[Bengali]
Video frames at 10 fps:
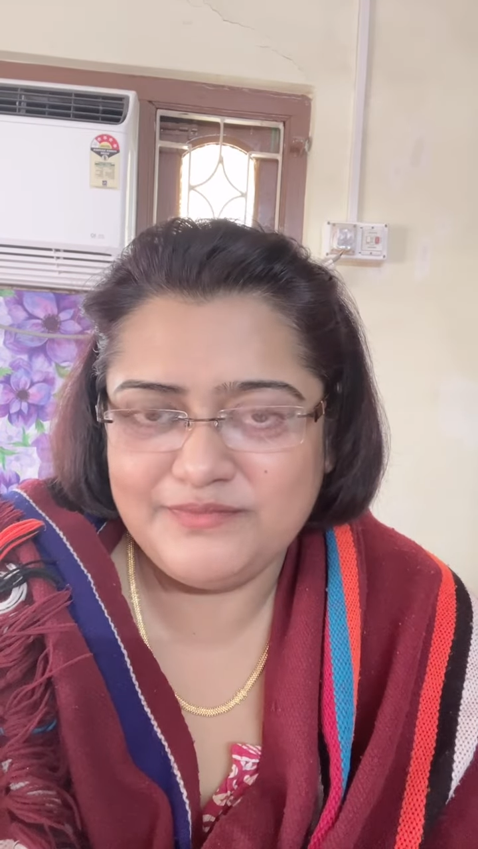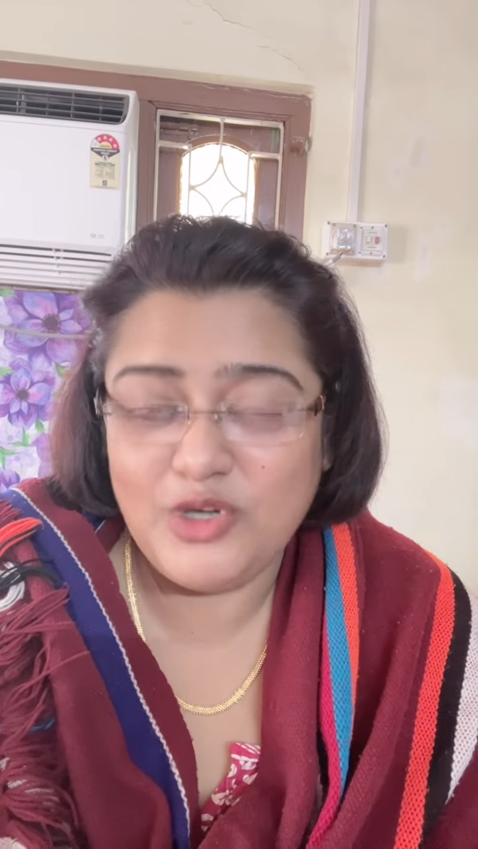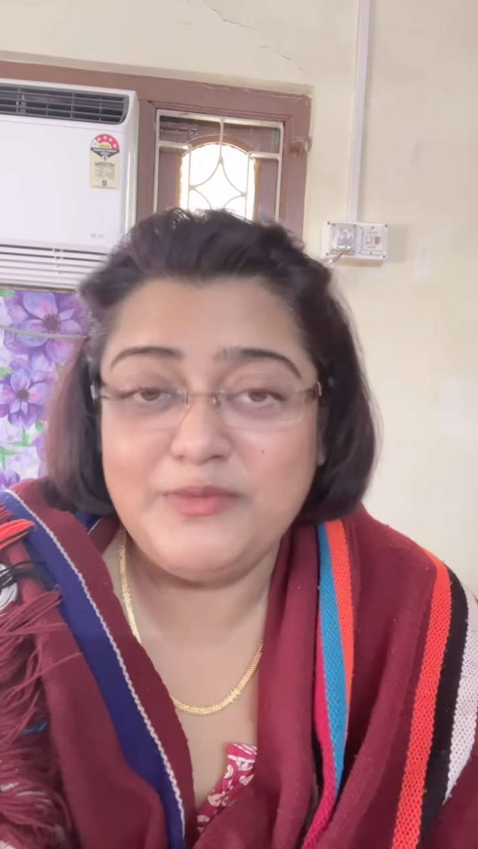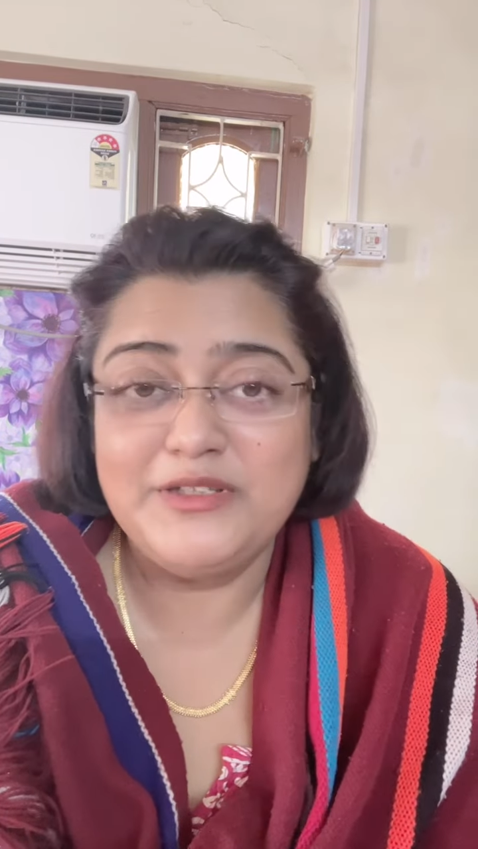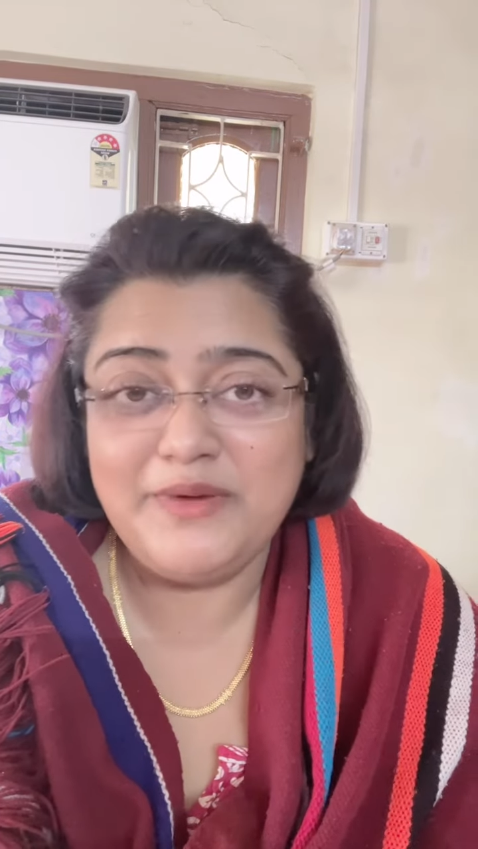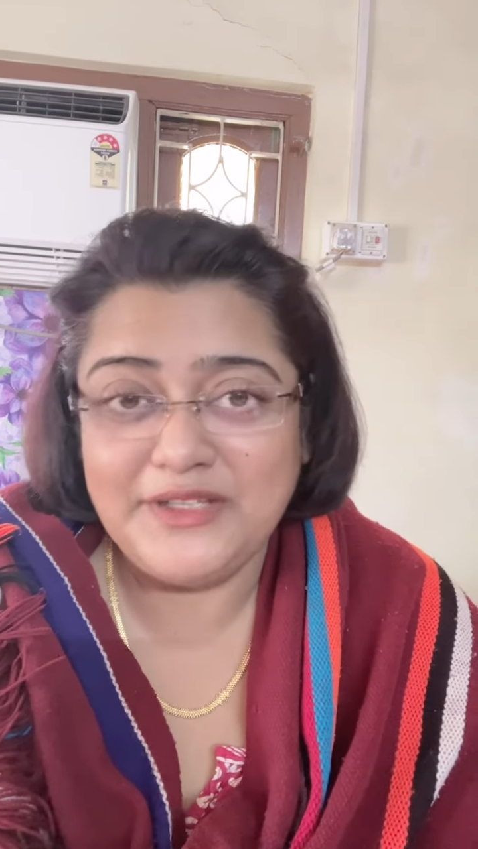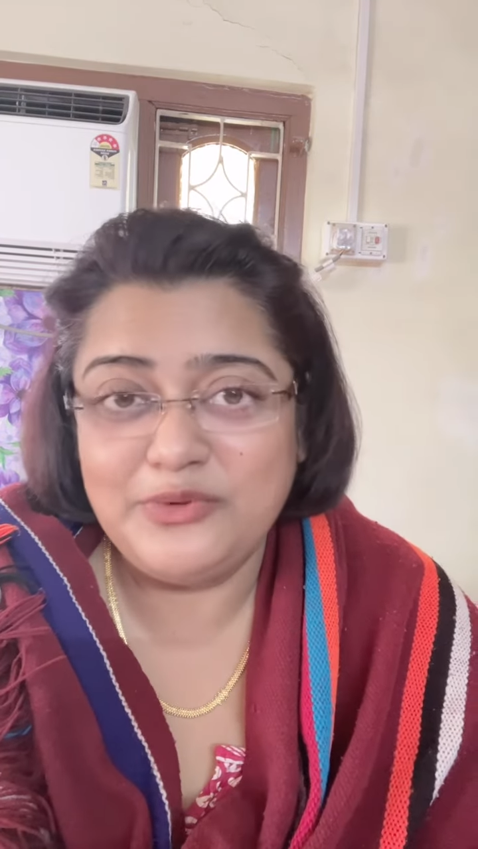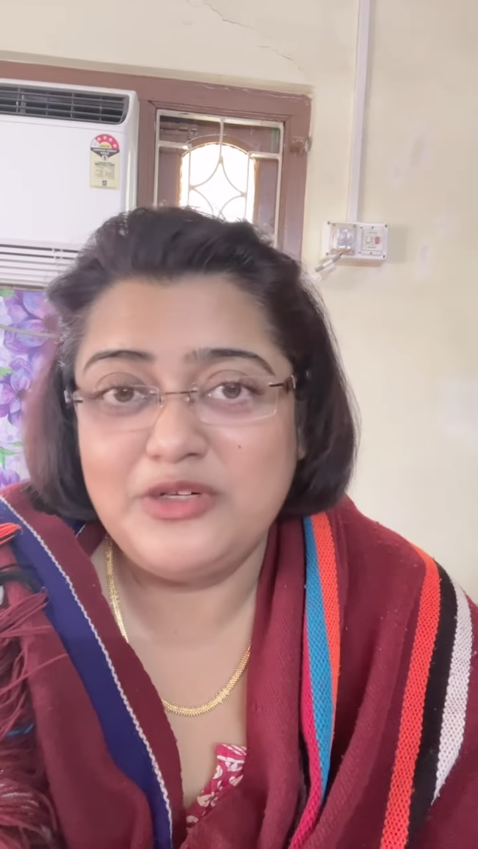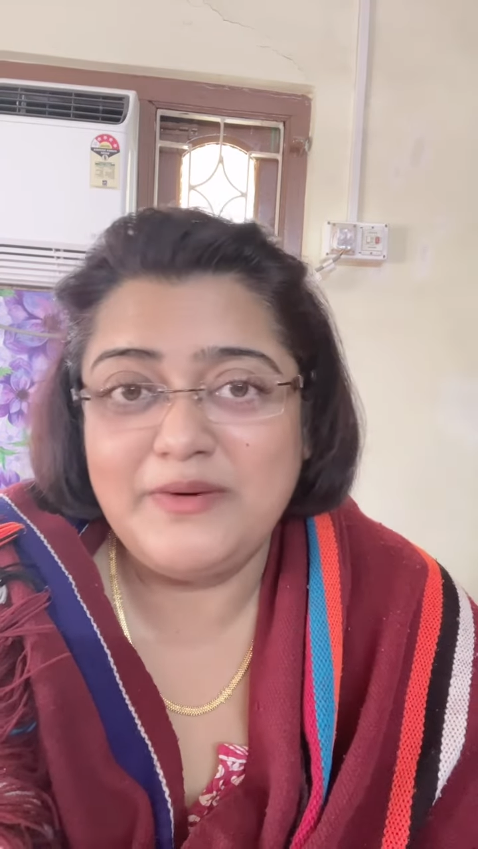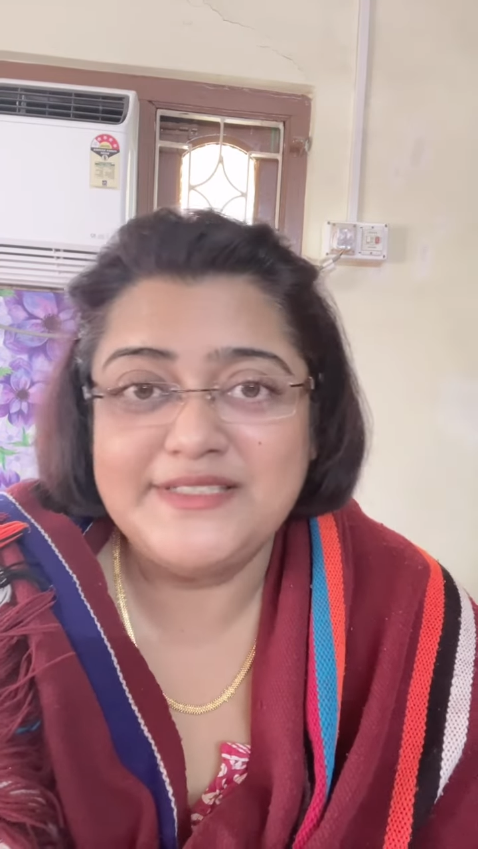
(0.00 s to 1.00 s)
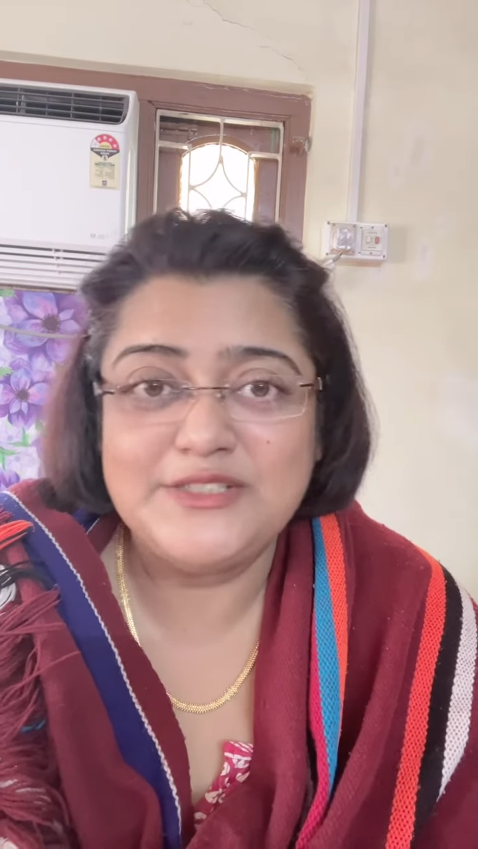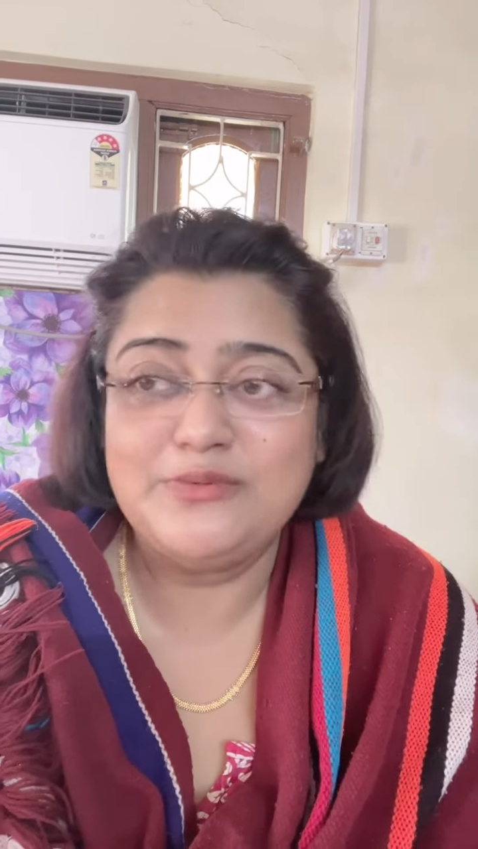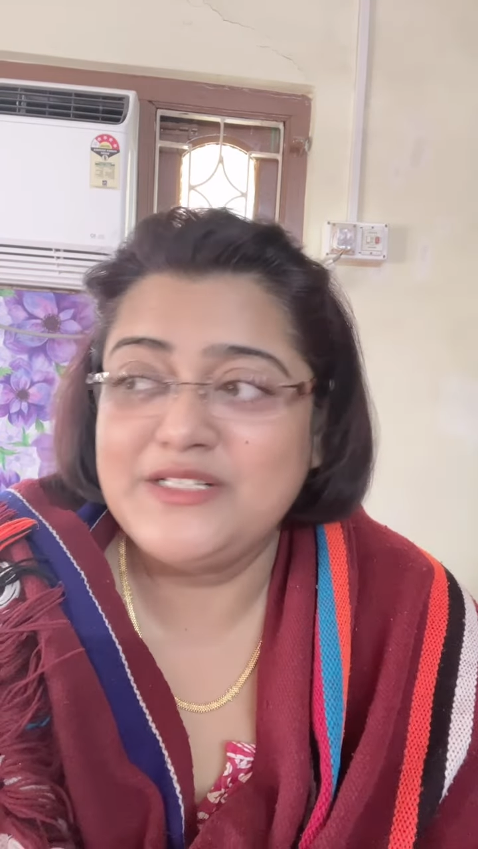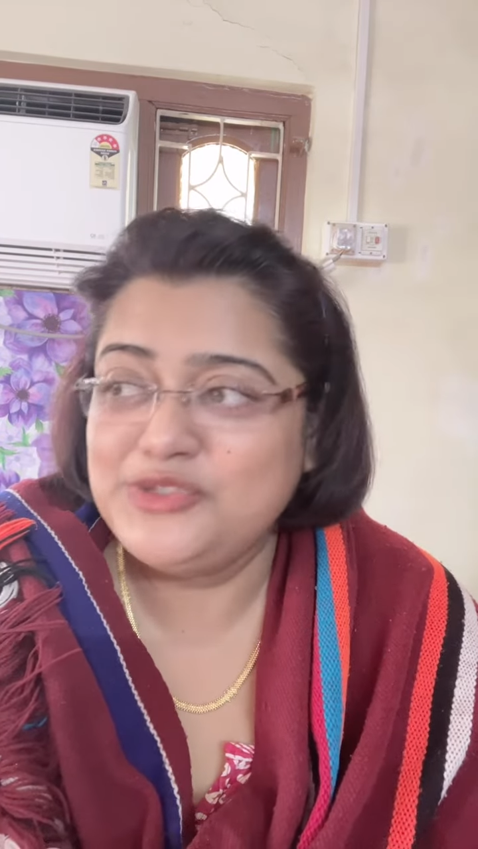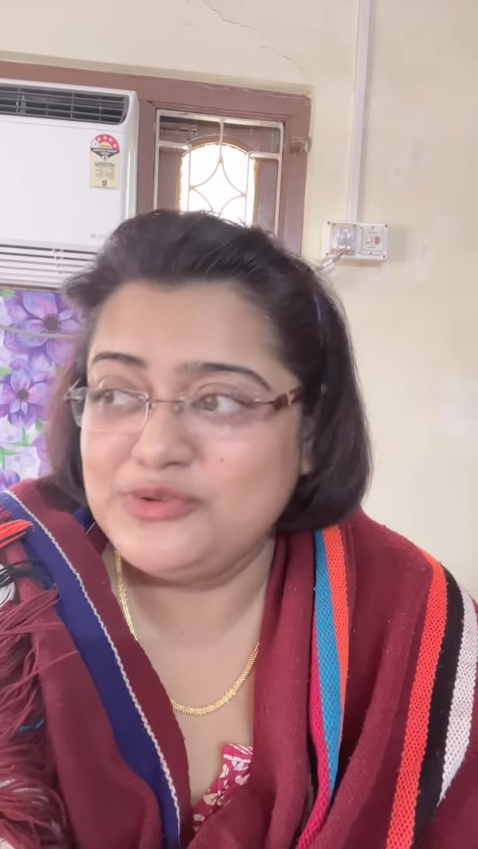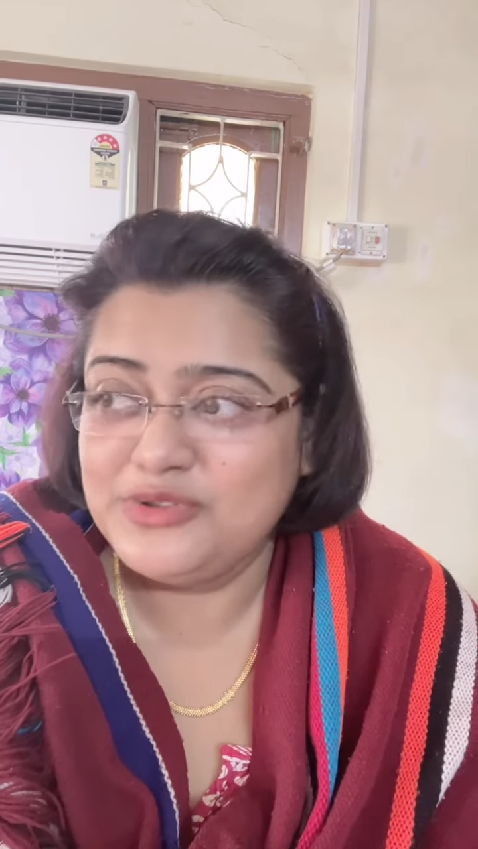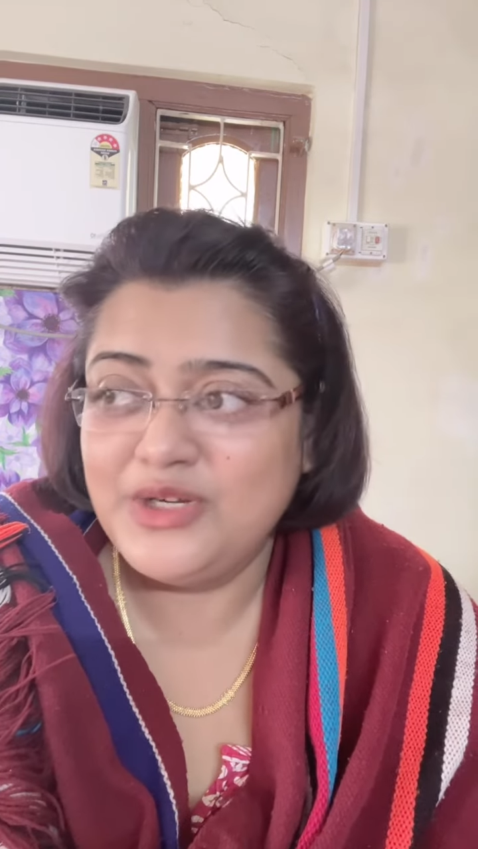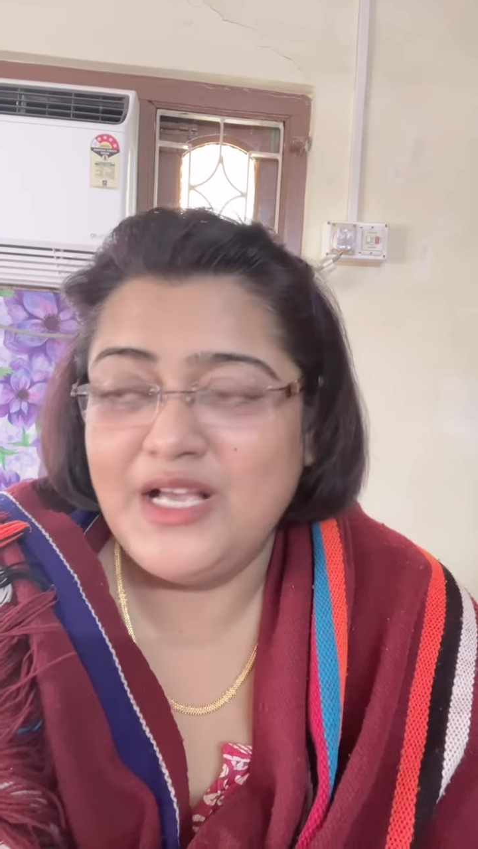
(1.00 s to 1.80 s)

ভগবান তোমাকে ধন্যবাদ যে তোমার জন্য